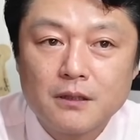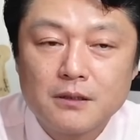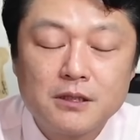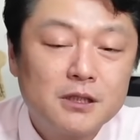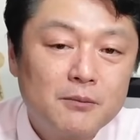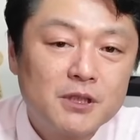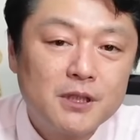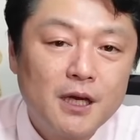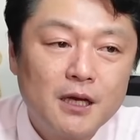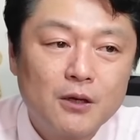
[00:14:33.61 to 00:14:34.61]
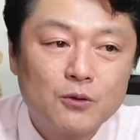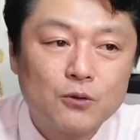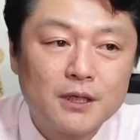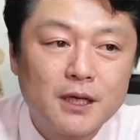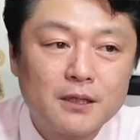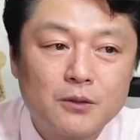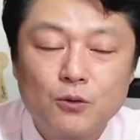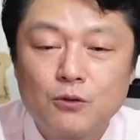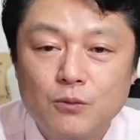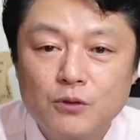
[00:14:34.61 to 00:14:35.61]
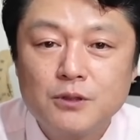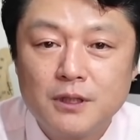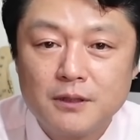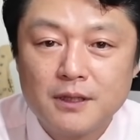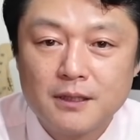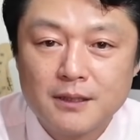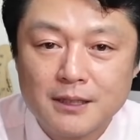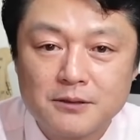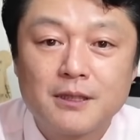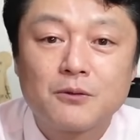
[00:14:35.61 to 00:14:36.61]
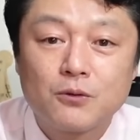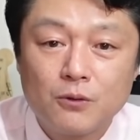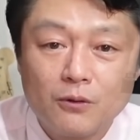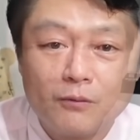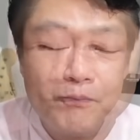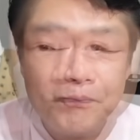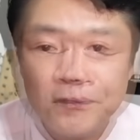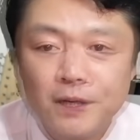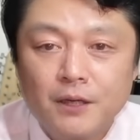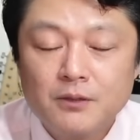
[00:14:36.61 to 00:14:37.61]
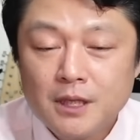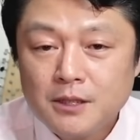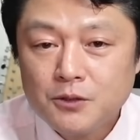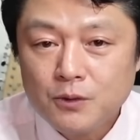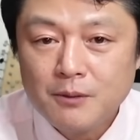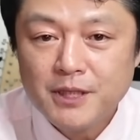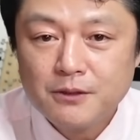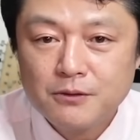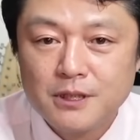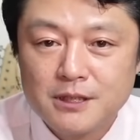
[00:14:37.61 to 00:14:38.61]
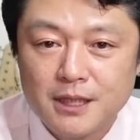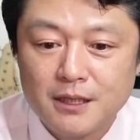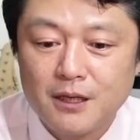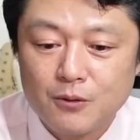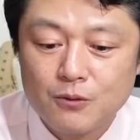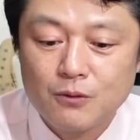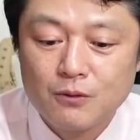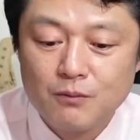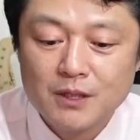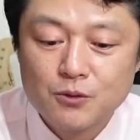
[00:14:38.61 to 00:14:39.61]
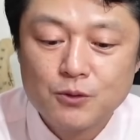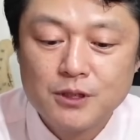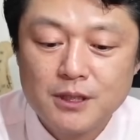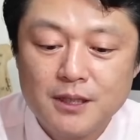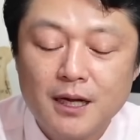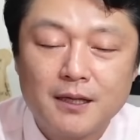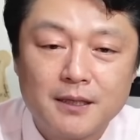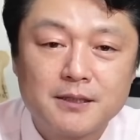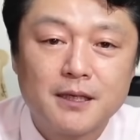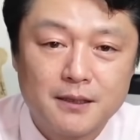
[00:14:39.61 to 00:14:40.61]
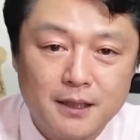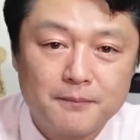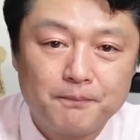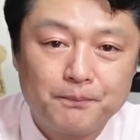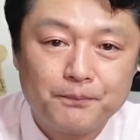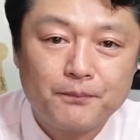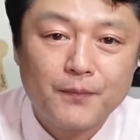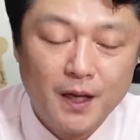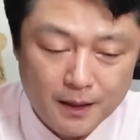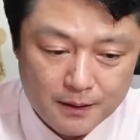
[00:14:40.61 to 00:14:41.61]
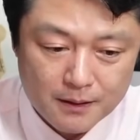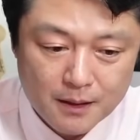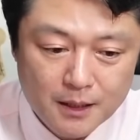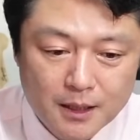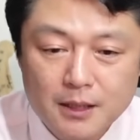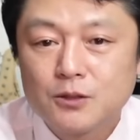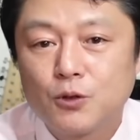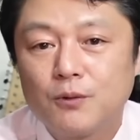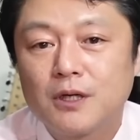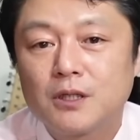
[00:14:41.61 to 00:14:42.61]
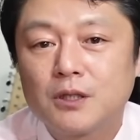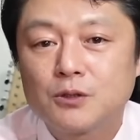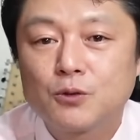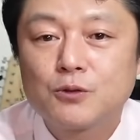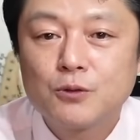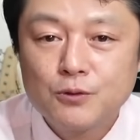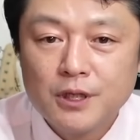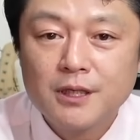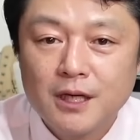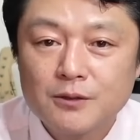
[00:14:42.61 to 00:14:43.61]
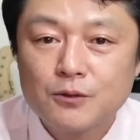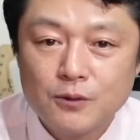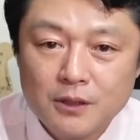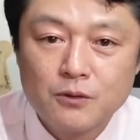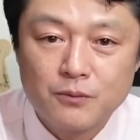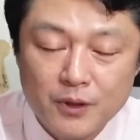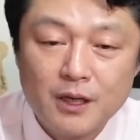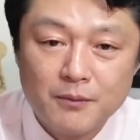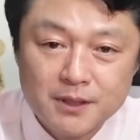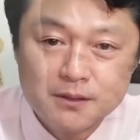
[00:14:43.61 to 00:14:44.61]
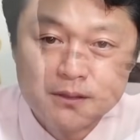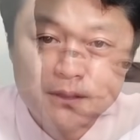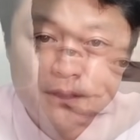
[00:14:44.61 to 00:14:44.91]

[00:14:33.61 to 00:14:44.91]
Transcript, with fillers: 実際今 J アラートが鳴ってどう思うって尋ねたところ最初はびっくりしたけれど、まあ、正直慣れてきちゃった、はい、それは率直な感想かと思われます。